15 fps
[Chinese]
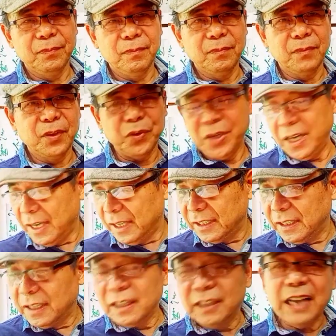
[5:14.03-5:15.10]
所以
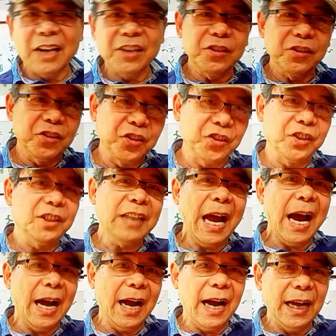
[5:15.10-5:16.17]
当时十
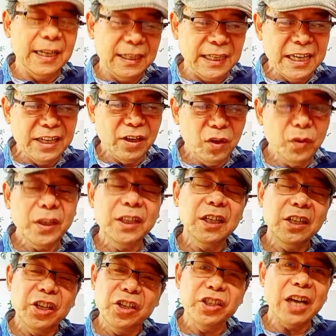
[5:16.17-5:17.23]
大影内地
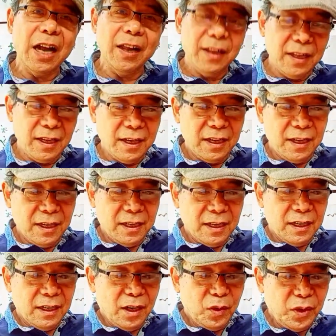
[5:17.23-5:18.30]
影响，
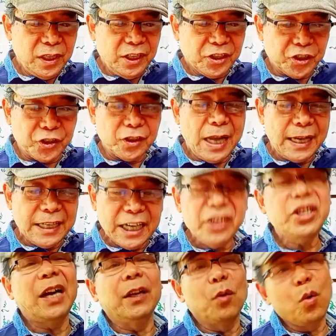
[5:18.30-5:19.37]
内地十大影
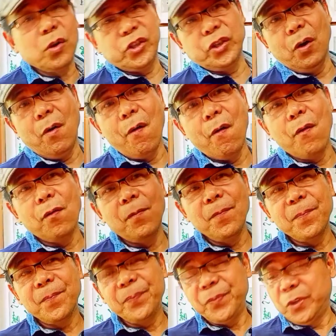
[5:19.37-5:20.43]
响的歌手
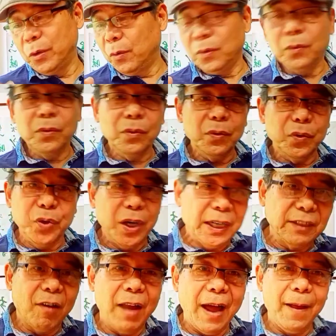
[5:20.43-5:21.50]
就去了
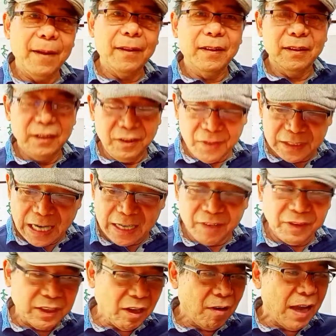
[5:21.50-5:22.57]
刀郎，因为他认
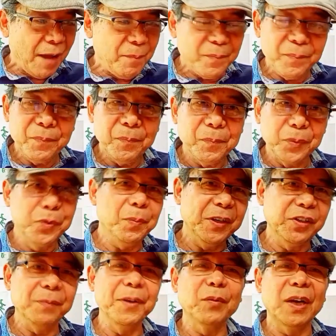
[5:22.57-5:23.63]
为刀郎不具备
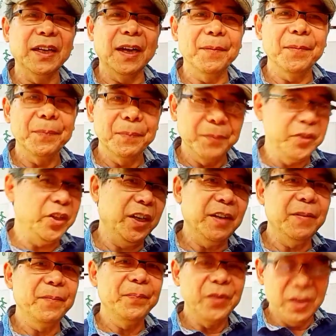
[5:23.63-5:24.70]
审美观点，不行，
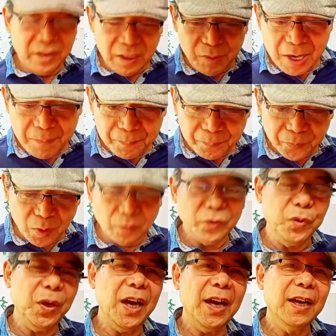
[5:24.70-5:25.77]
倪渊空
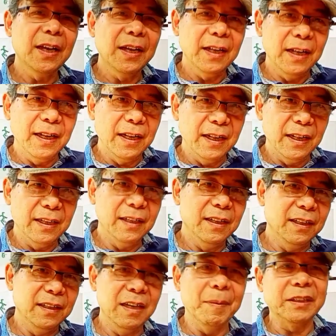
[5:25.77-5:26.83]
缺，
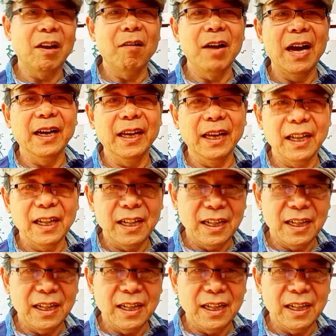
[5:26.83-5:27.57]
也把刀郎给